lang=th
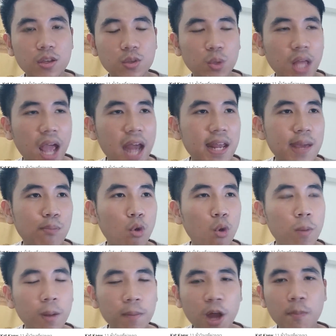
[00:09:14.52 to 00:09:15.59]
สุดท้ายเนี่ยภู
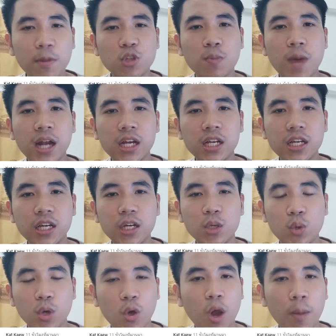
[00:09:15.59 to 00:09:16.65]
มิลำเนาปัจจุบันก็คืออ
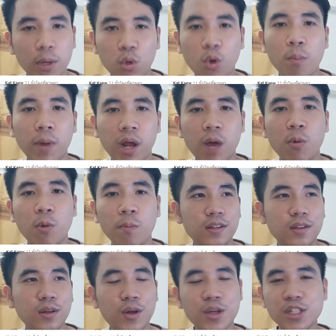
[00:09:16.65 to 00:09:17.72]
ยู่นครปฐมนะครับผม
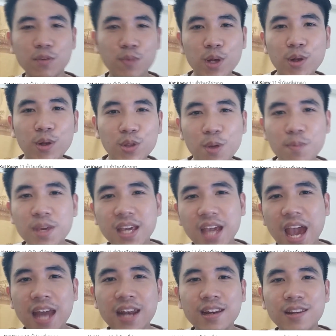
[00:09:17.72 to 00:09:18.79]
ก็ชีวิตก็ต้องมี
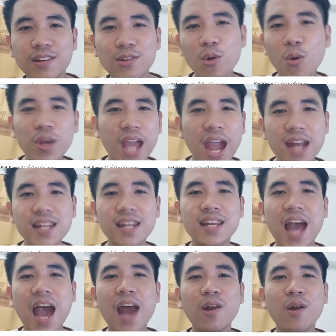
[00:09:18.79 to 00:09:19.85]
การโยกย้ายถิ่น
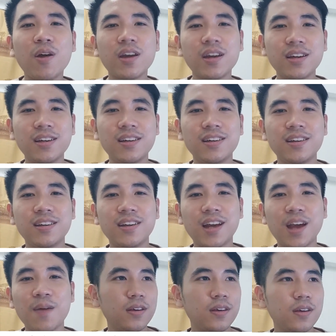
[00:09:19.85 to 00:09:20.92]
ฐานเนาะเออ นะ
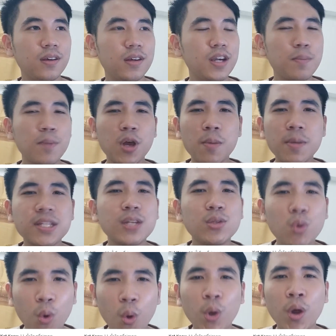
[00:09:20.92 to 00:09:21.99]
ครับ คือมันก็ไม่ใช่
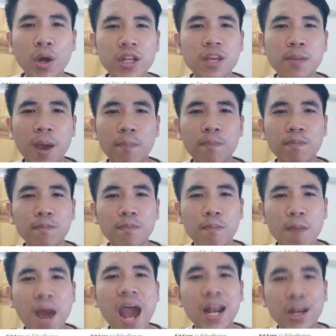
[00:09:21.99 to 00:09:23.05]
ทุกคนเนาะที่จะแบบ
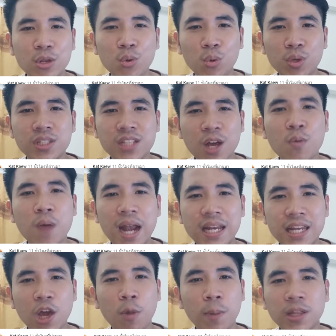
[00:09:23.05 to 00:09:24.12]
บ้านอยู่จังหวัด
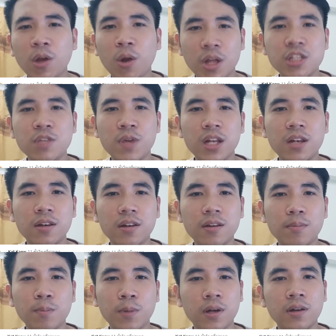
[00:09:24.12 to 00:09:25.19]
เดียวไปตลอดชีวิต
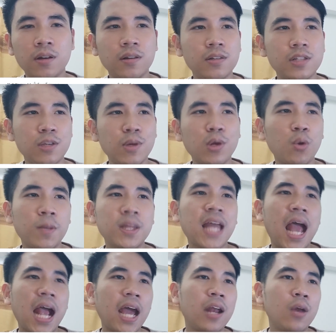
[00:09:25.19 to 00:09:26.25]
มันชีวิตคนมัน
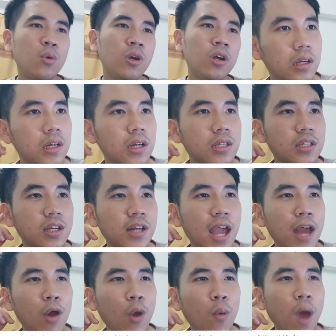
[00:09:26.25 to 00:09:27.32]
ต่างกันนะคุณ ซึ่งแน่
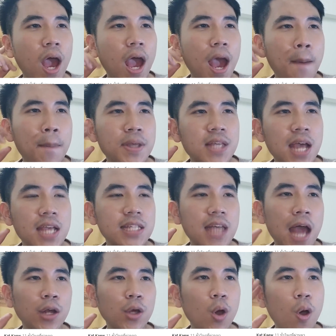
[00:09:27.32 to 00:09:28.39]
นอนว่าภาษาอี
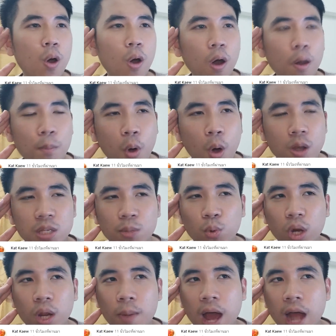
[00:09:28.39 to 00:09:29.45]
สานก็พอจะพู
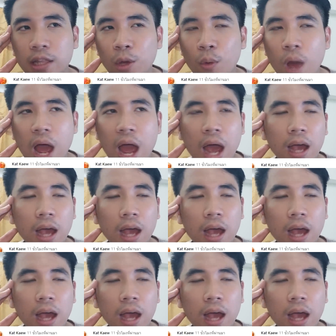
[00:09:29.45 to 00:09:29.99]
ดได้บ้าง แต่ว่า